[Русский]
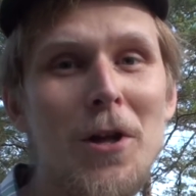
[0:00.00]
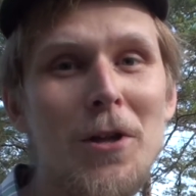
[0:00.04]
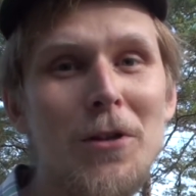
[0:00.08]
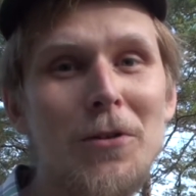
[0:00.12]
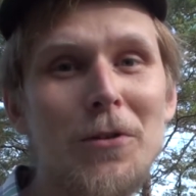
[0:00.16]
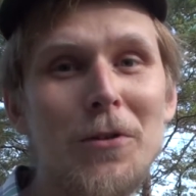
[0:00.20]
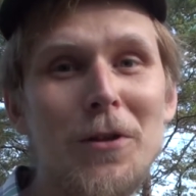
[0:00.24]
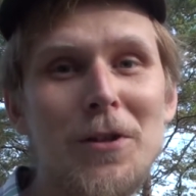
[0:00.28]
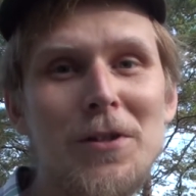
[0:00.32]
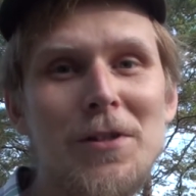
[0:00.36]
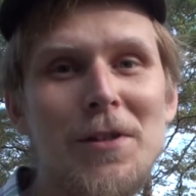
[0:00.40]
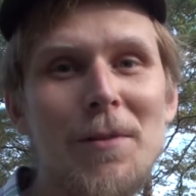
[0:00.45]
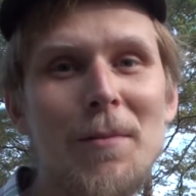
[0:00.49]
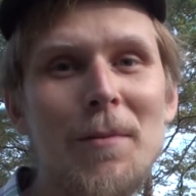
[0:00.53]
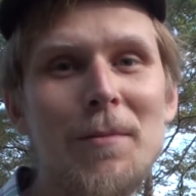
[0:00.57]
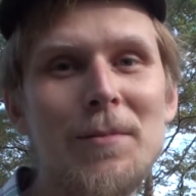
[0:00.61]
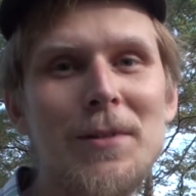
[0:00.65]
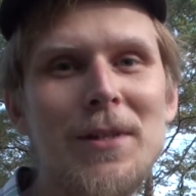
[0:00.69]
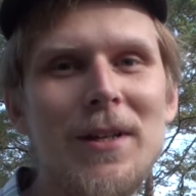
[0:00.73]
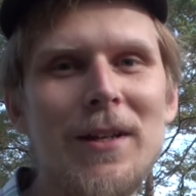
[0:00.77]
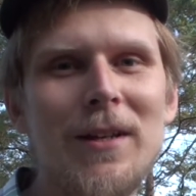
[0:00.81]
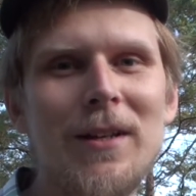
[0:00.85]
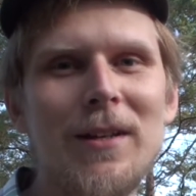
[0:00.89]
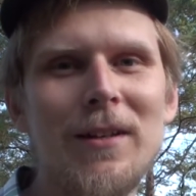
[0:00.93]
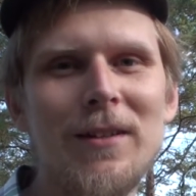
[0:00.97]
Но ну, на самом
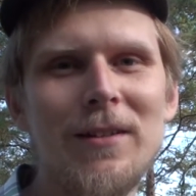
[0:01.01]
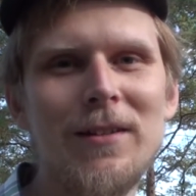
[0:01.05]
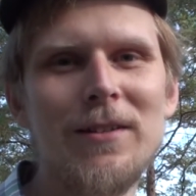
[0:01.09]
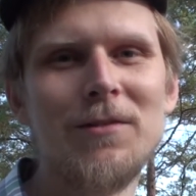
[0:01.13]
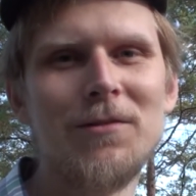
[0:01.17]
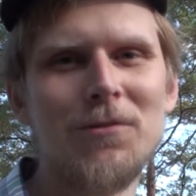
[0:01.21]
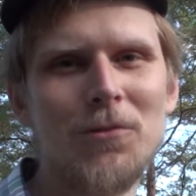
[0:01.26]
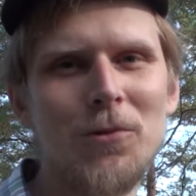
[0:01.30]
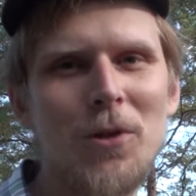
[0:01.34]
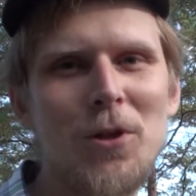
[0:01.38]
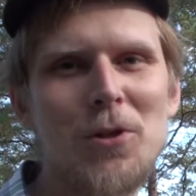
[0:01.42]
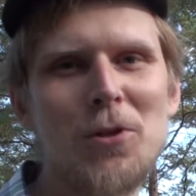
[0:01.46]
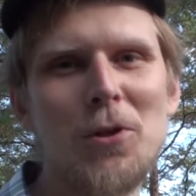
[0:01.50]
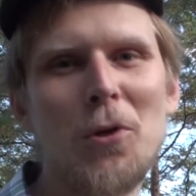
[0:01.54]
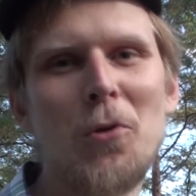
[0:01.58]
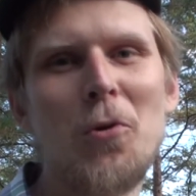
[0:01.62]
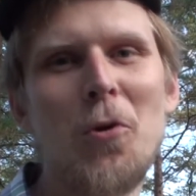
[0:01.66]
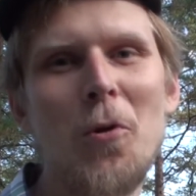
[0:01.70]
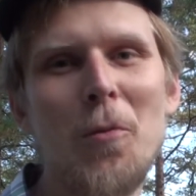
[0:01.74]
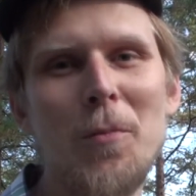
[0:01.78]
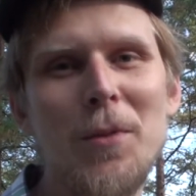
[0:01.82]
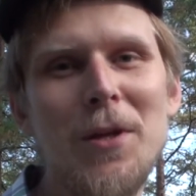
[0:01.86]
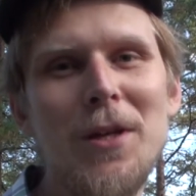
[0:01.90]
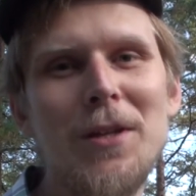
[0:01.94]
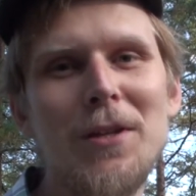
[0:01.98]
деле у нас
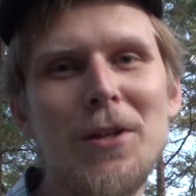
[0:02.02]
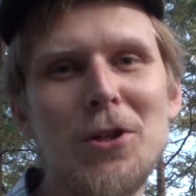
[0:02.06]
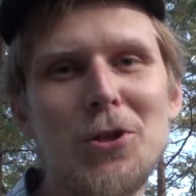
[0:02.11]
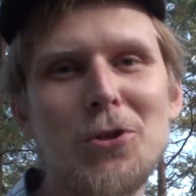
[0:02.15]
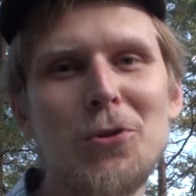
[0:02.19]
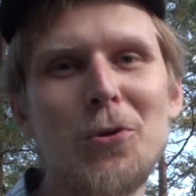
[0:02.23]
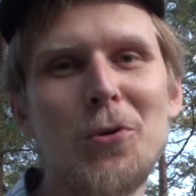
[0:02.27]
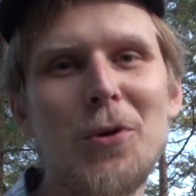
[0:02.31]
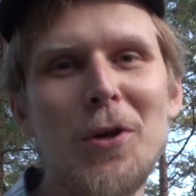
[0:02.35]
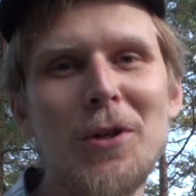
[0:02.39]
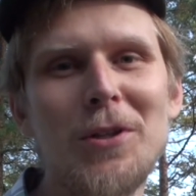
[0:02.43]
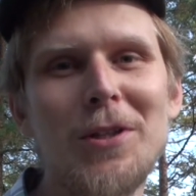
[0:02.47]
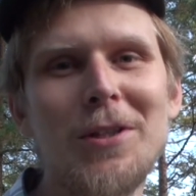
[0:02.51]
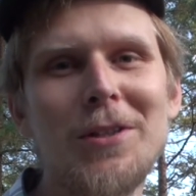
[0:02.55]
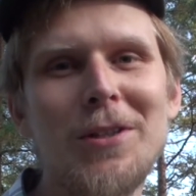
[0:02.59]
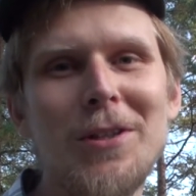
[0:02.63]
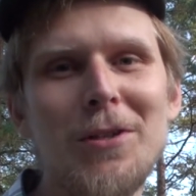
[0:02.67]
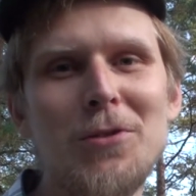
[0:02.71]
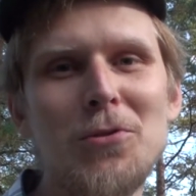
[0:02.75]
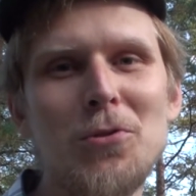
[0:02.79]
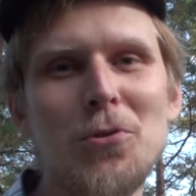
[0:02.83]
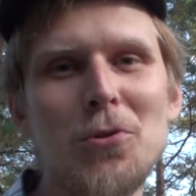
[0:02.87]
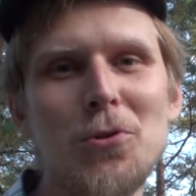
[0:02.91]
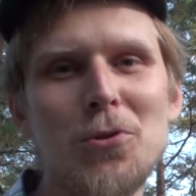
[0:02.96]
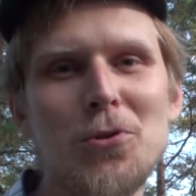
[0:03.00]
такое мнение, что когда ты
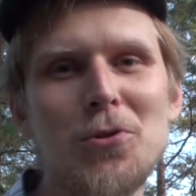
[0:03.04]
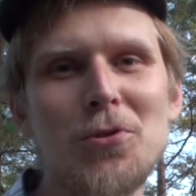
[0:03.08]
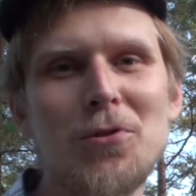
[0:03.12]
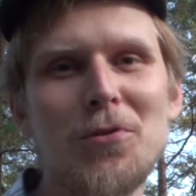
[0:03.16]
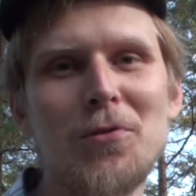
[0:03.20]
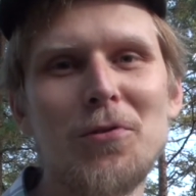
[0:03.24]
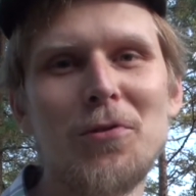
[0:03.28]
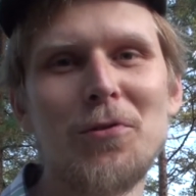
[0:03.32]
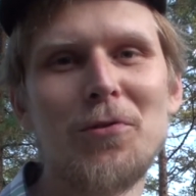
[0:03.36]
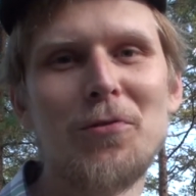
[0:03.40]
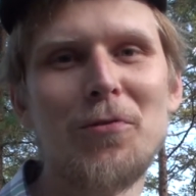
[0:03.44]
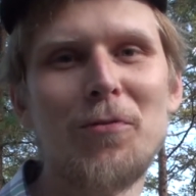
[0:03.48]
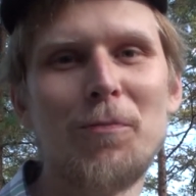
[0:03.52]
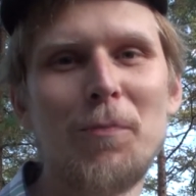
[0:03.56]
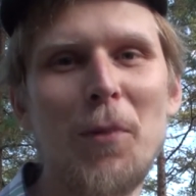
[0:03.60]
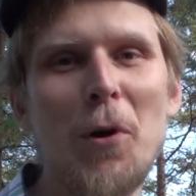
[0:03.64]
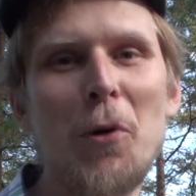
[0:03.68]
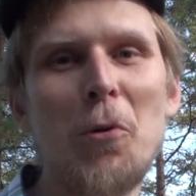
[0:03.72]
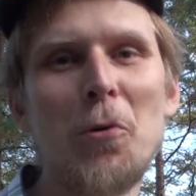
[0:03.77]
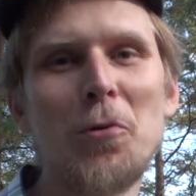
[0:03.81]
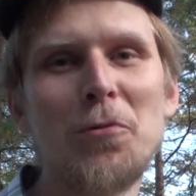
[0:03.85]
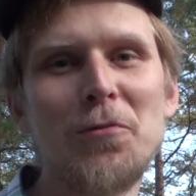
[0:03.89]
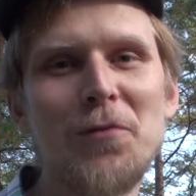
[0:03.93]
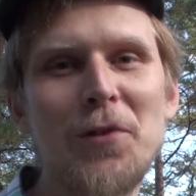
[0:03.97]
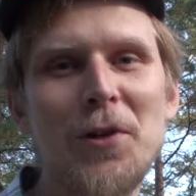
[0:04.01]
идешь э, в
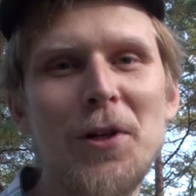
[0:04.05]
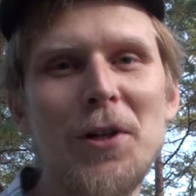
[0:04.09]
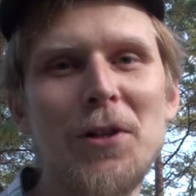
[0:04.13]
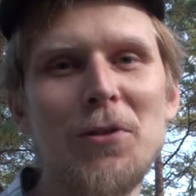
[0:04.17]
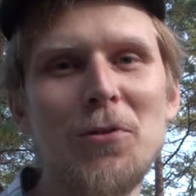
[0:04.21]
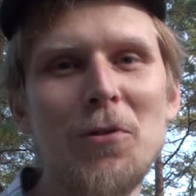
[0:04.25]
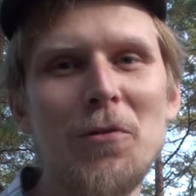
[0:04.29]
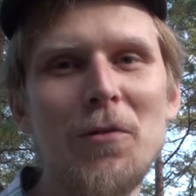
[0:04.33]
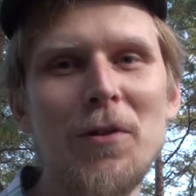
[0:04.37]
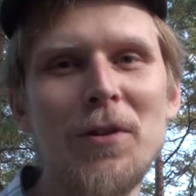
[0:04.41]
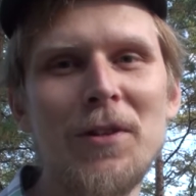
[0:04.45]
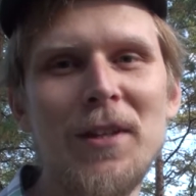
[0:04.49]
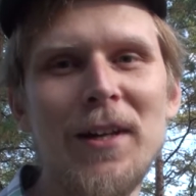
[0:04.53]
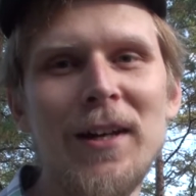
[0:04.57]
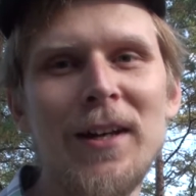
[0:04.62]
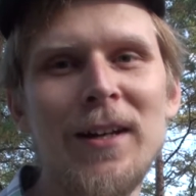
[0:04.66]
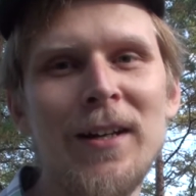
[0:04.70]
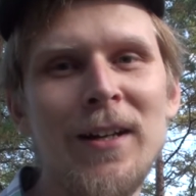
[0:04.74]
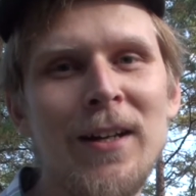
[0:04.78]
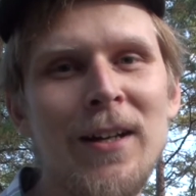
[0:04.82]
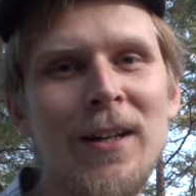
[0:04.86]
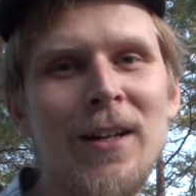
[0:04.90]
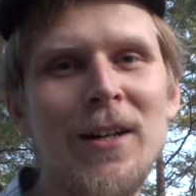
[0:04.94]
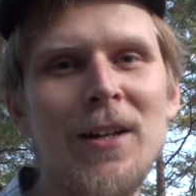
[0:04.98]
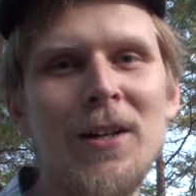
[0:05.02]
поход выходного дня,
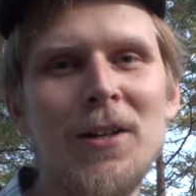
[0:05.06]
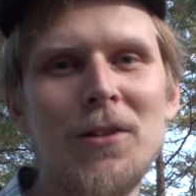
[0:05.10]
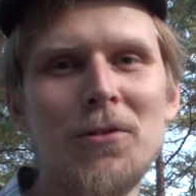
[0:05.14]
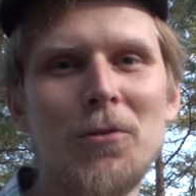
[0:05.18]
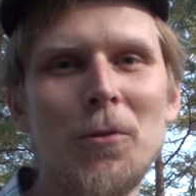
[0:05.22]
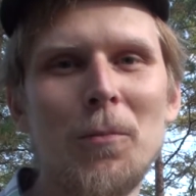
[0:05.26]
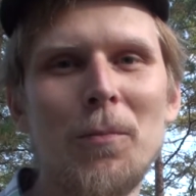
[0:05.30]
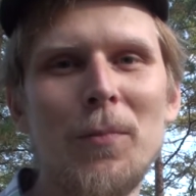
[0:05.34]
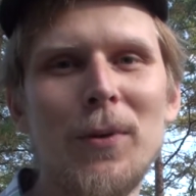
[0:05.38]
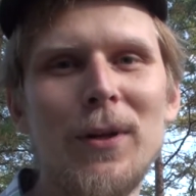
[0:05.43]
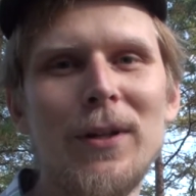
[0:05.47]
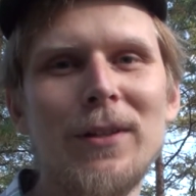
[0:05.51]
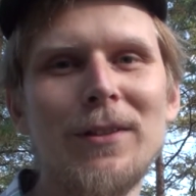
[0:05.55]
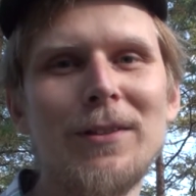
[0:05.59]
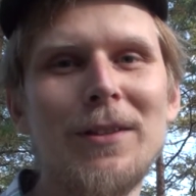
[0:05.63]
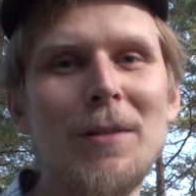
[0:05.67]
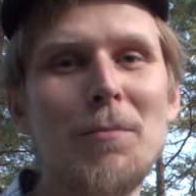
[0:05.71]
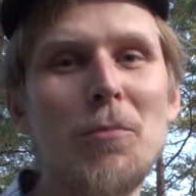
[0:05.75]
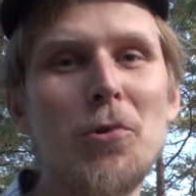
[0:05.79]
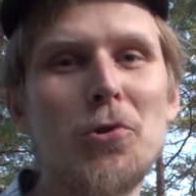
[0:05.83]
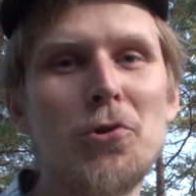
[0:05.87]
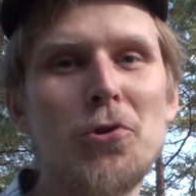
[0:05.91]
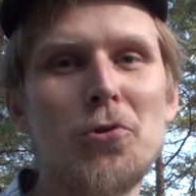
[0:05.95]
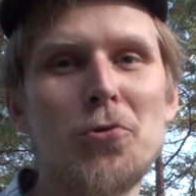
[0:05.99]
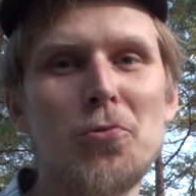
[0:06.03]
то, блин, ты
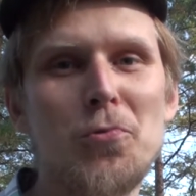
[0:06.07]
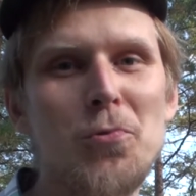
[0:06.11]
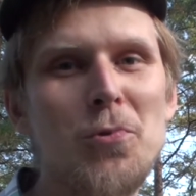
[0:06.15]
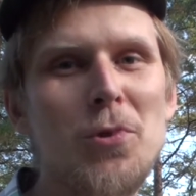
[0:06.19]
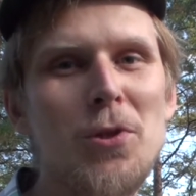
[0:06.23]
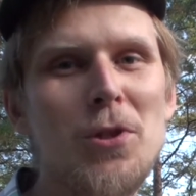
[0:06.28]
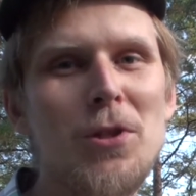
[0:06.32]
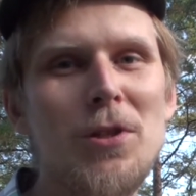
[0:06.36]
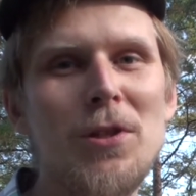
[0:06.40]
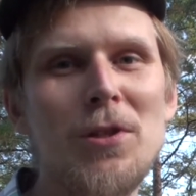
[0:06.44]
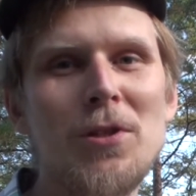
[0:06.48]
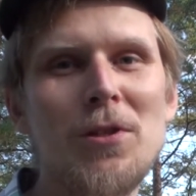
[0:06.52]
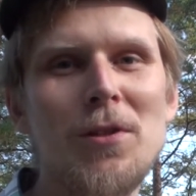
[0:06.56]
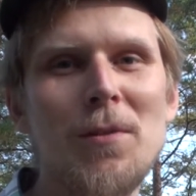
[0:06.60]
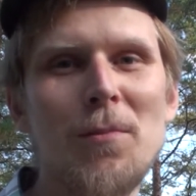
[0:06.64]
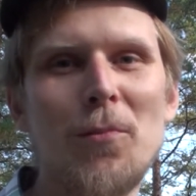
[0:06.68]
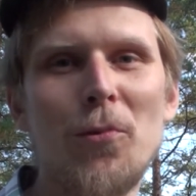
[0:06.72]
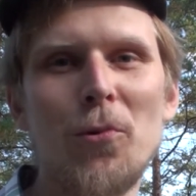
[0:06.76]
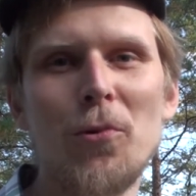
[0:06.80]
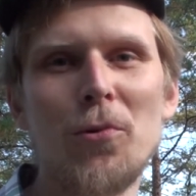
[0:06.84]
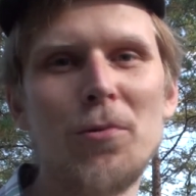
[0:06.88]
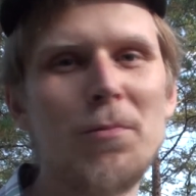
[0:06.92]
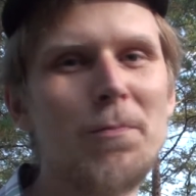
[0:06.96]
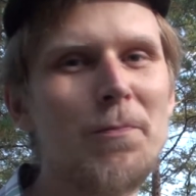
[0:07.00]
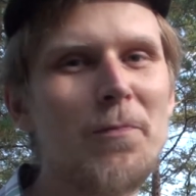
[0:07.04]
можешь унести с
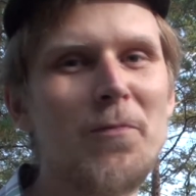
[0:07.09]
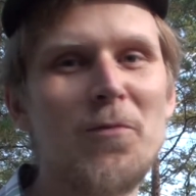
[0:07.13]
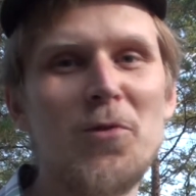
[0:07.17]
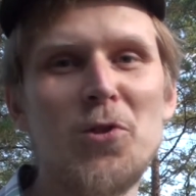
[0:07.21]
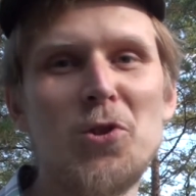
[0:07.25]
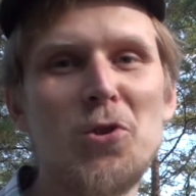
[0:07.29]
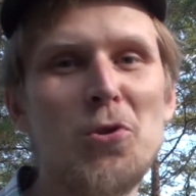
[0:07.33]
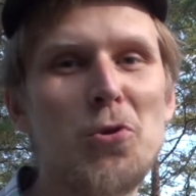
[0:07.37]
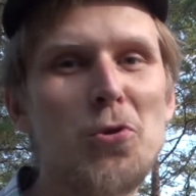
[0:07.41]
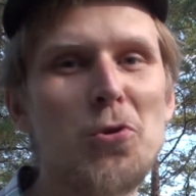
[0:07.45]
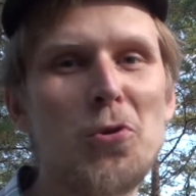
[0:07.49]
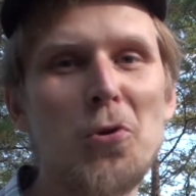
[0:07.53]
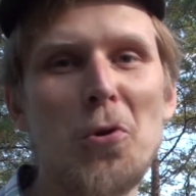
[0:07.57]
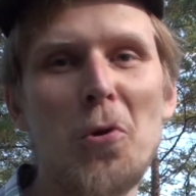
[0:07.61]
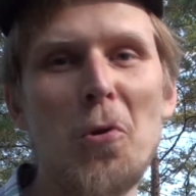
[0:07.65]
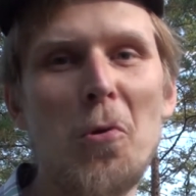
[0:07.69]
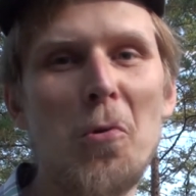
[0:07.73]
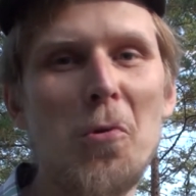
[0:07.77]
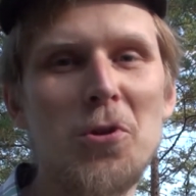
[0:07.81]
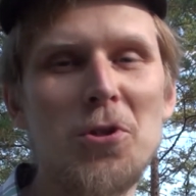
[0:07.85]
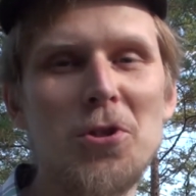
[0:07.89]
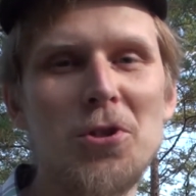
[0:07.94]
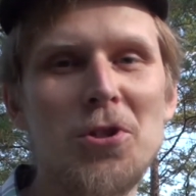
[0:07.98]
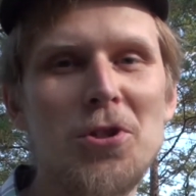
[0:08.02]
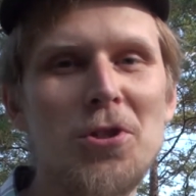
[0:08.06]
собой все, что
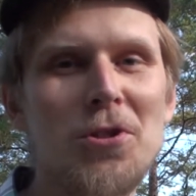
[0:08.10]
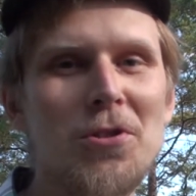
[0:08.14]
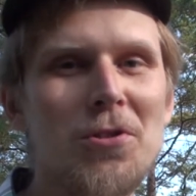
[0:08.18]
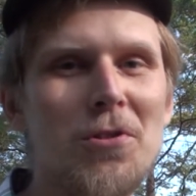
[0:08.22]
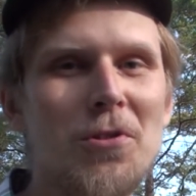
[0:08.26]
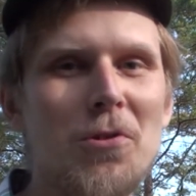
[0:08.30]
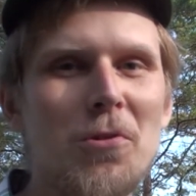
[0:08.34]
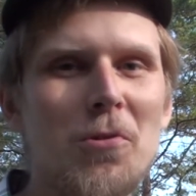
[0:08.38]
хочешь.